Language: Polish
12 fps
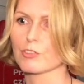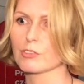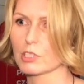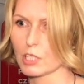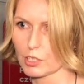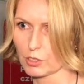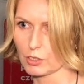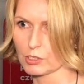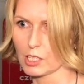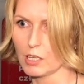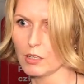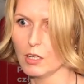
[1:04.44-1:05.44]
czy
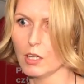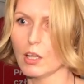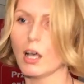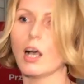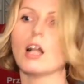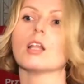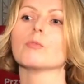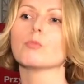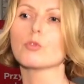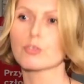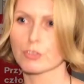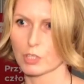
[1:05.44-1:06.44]
redaktora, ale
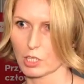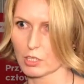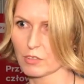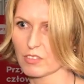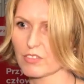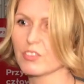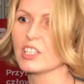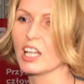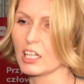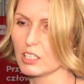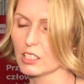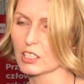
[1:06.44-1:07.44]
później
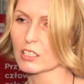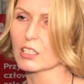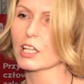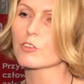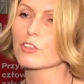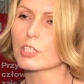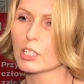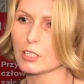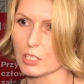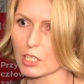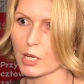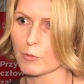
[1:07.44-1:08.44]
finalnie dla
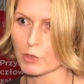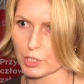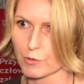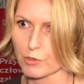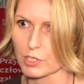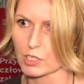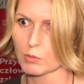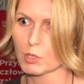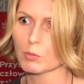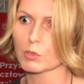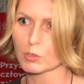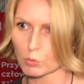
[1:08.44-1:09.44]
czytelnika przede wszystkim.
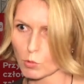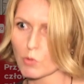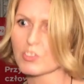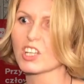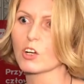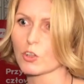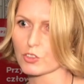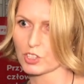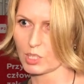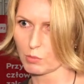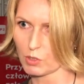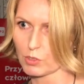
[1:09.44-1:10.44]
No bo głównie chodzi
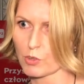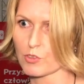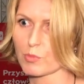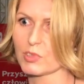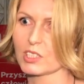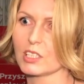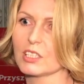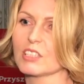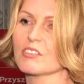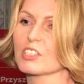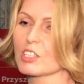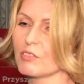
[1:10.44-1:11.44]
nam o to, żeby
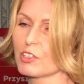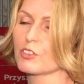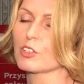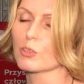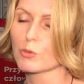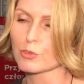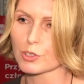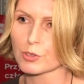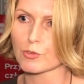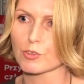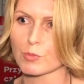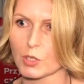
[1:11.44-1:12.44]
zainteresować tych ludzi,
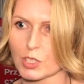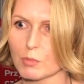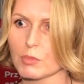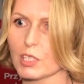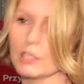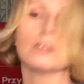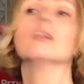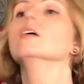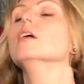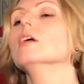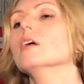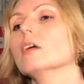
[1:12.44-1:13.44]
którzy potem te,
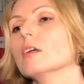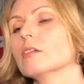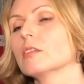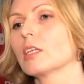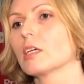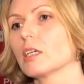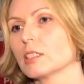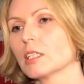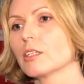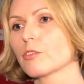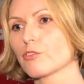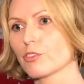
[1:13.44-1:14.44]
te
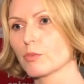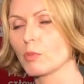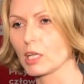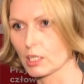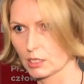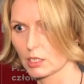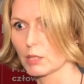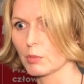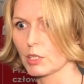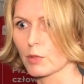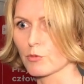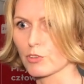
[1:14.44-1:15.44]
gazety czy magazyny
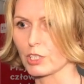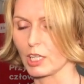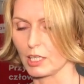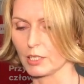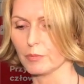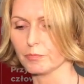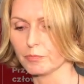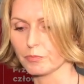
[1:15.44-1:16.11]
będą czytali.